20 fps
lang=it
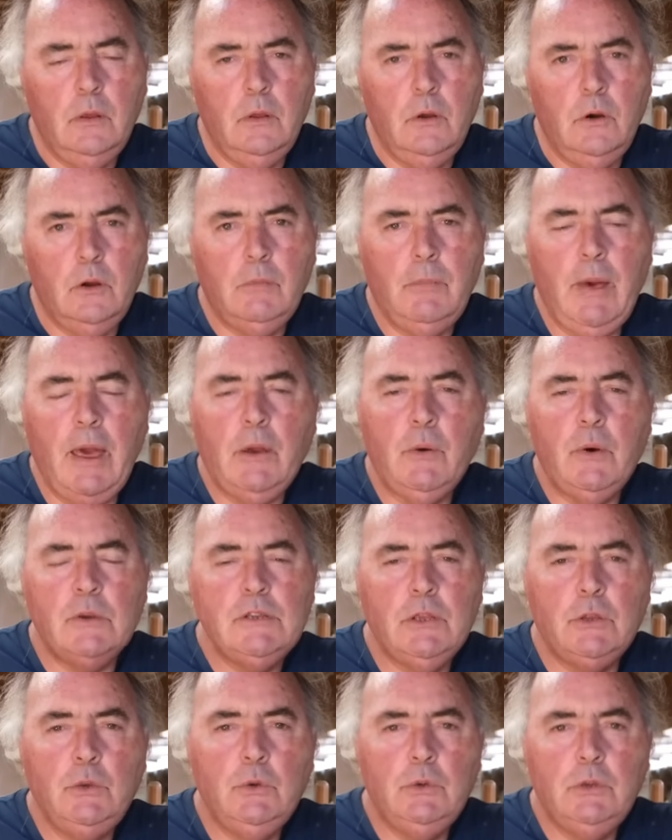Ormai
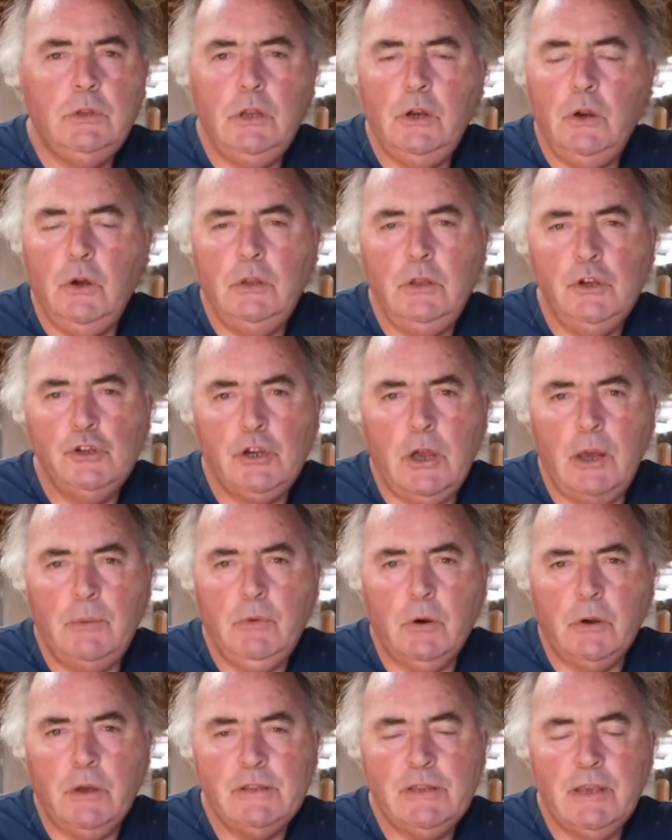quasi tutti noi
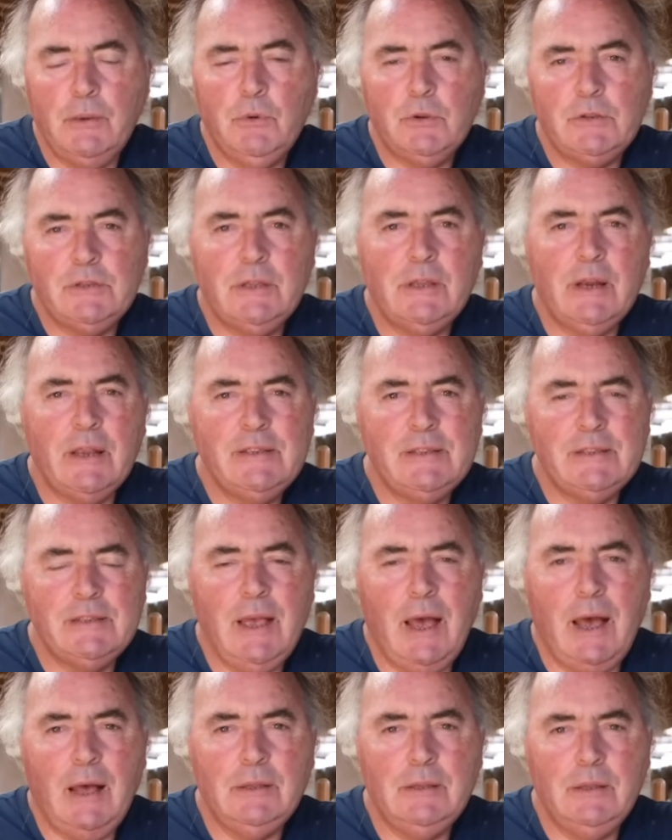diciamo che siamo
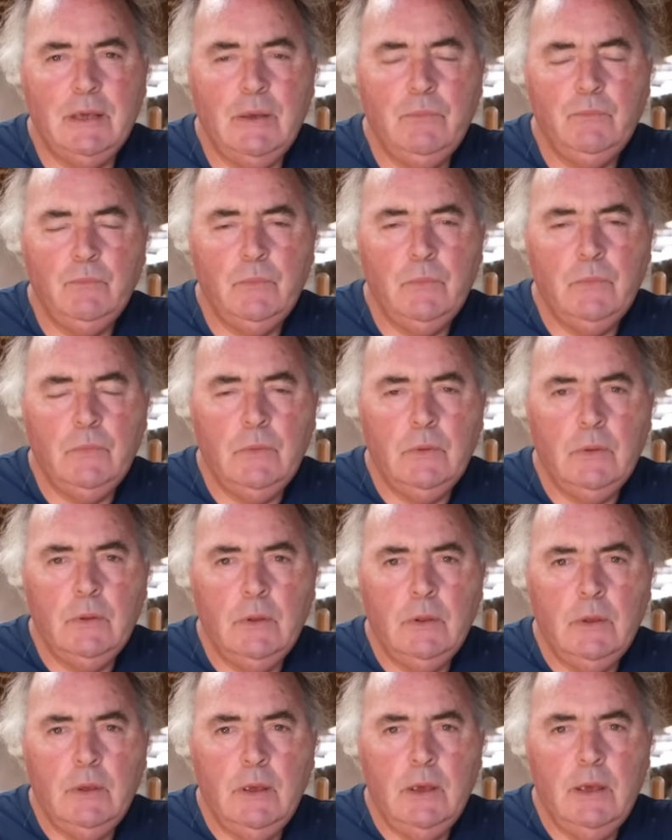stressati
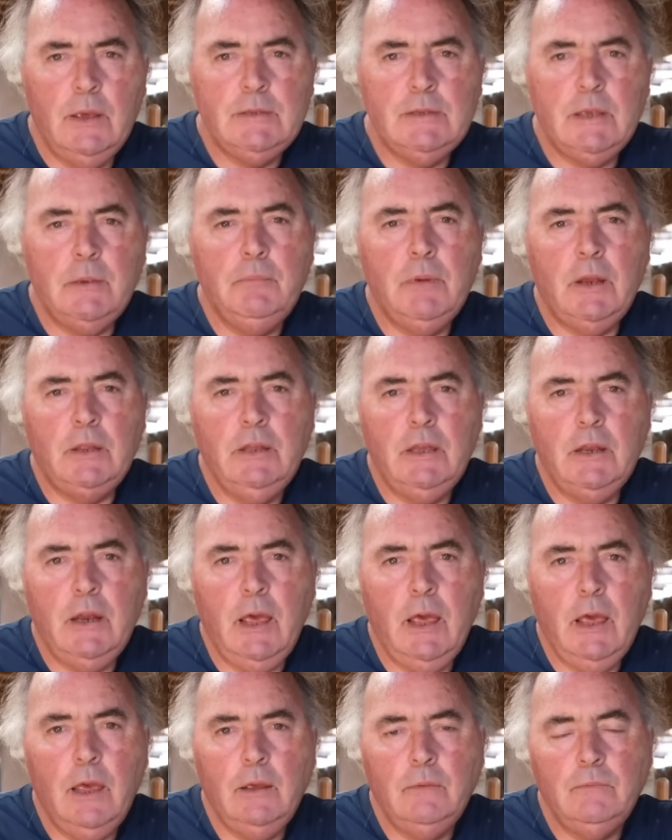e sembra
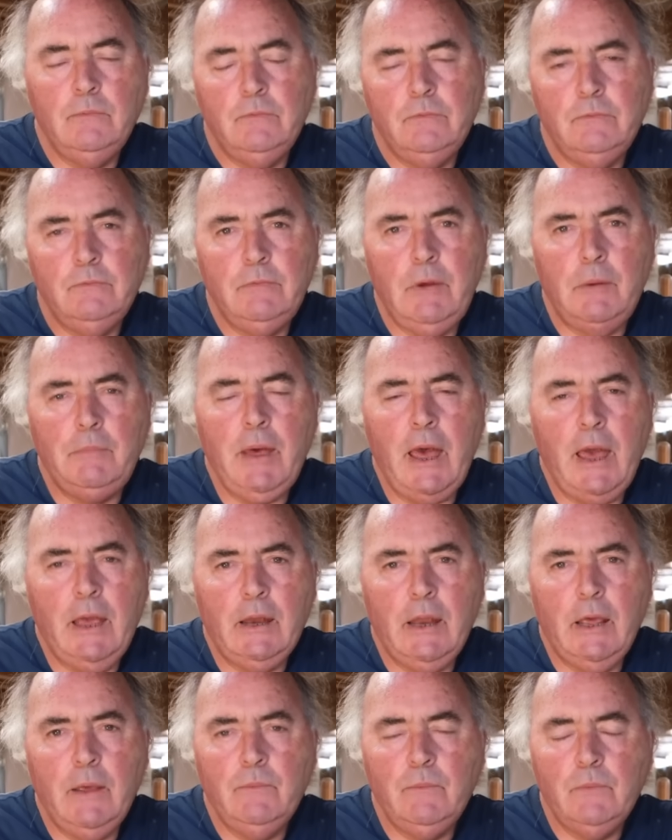dire va
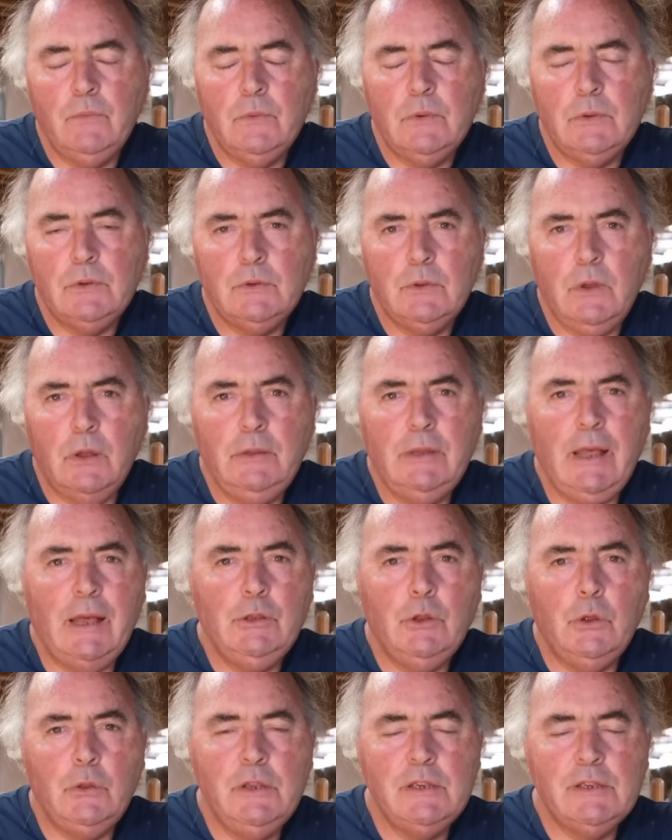bene, sto
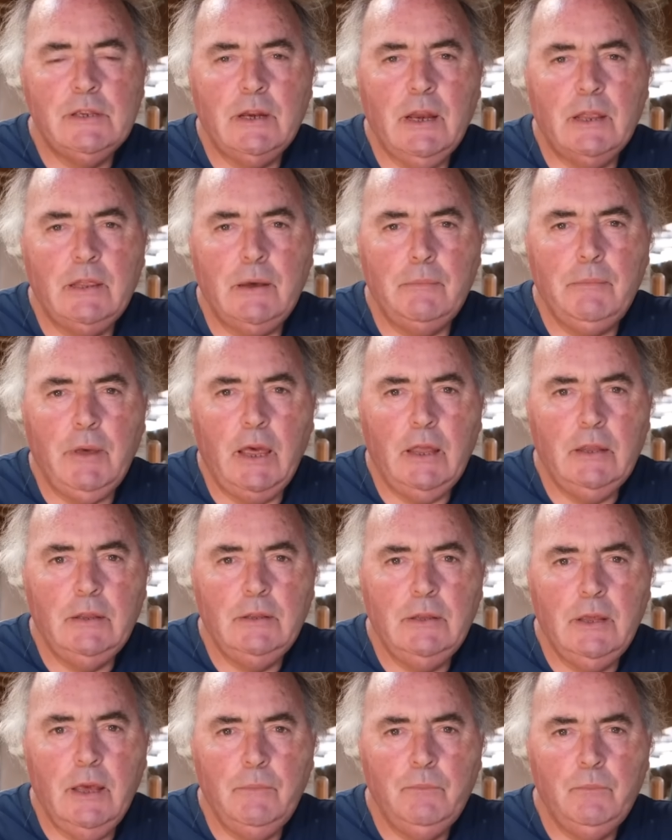andando
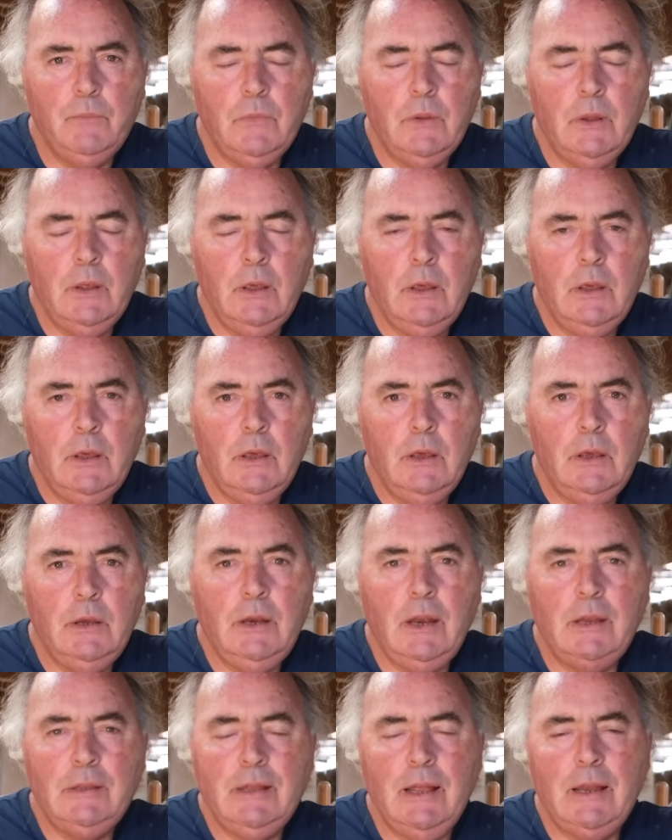discretamente in
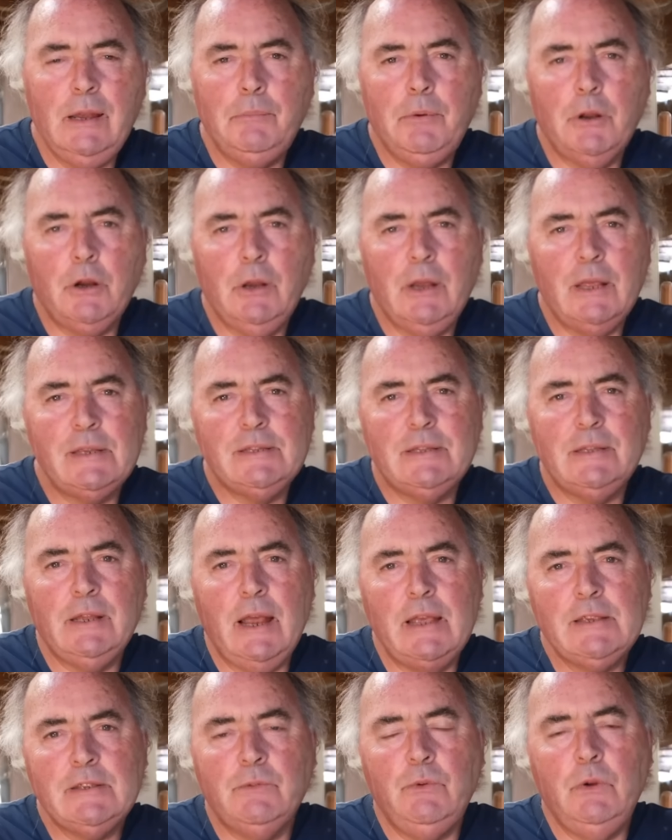realtà la parola
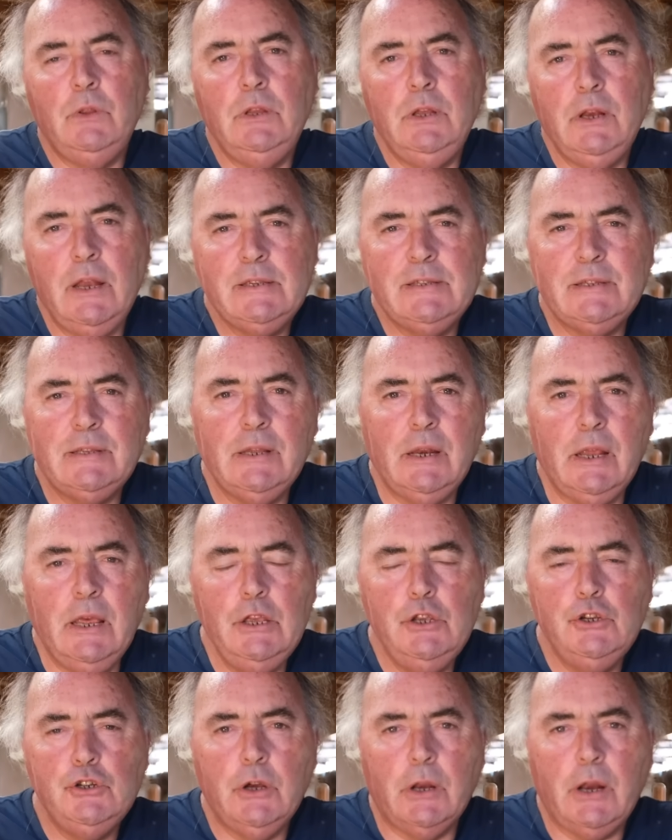stress vuol dire
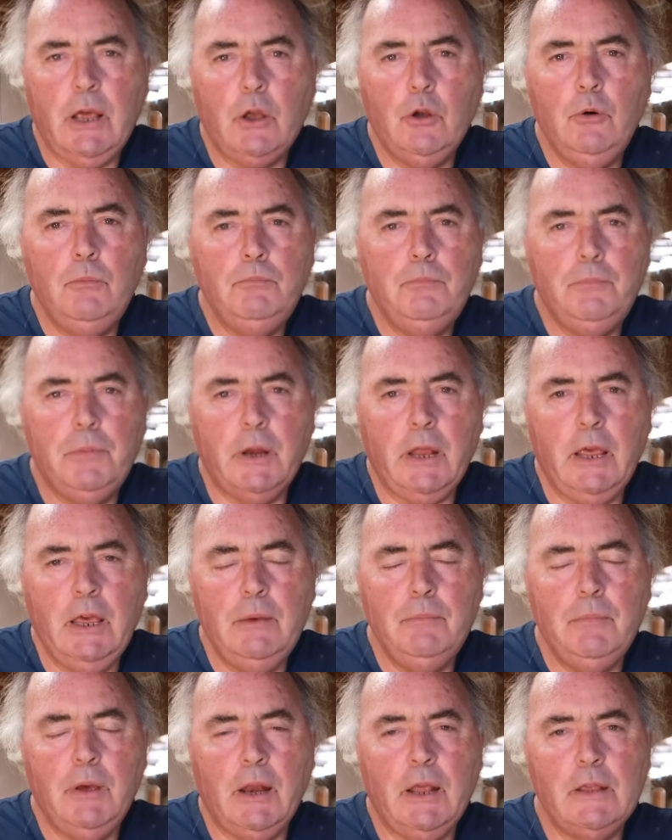stringere,
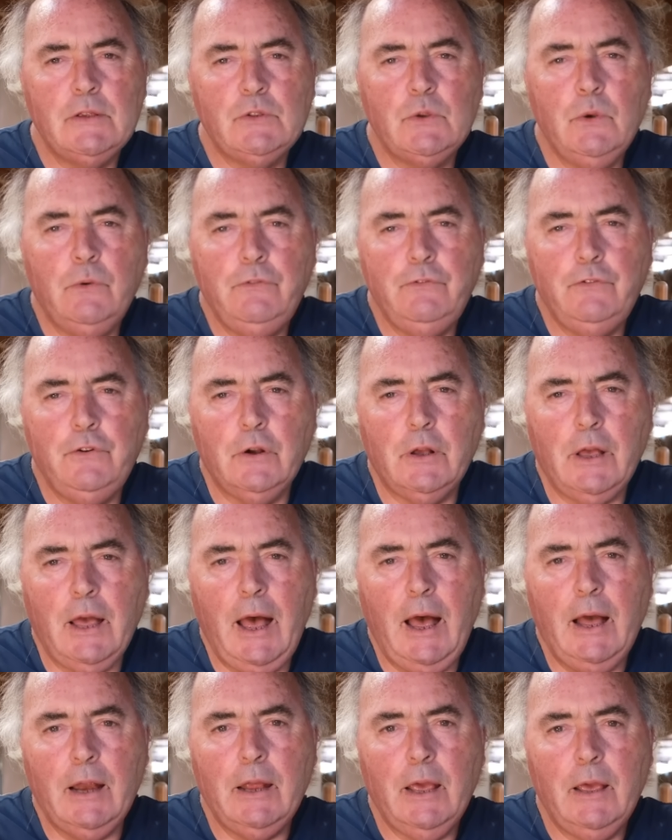comprimere,
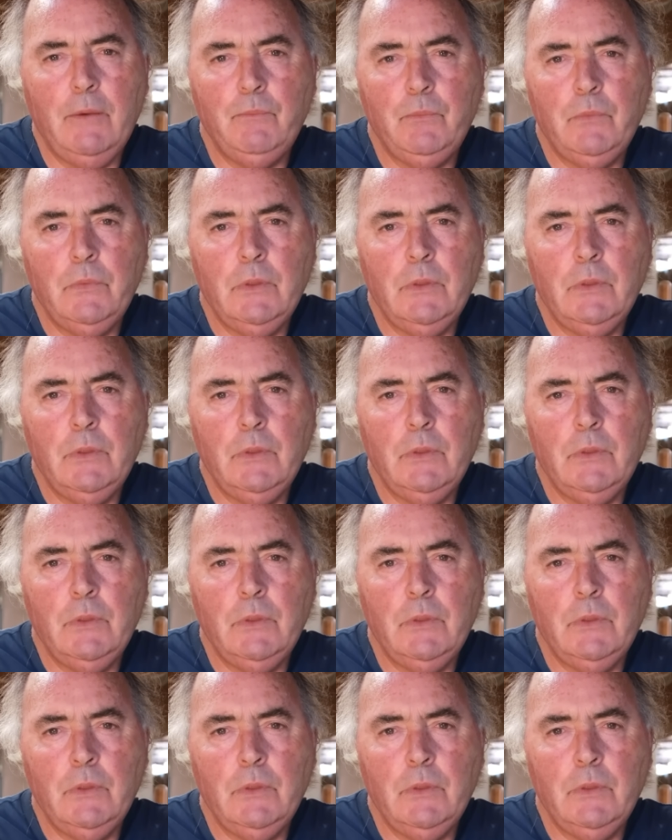soffocare.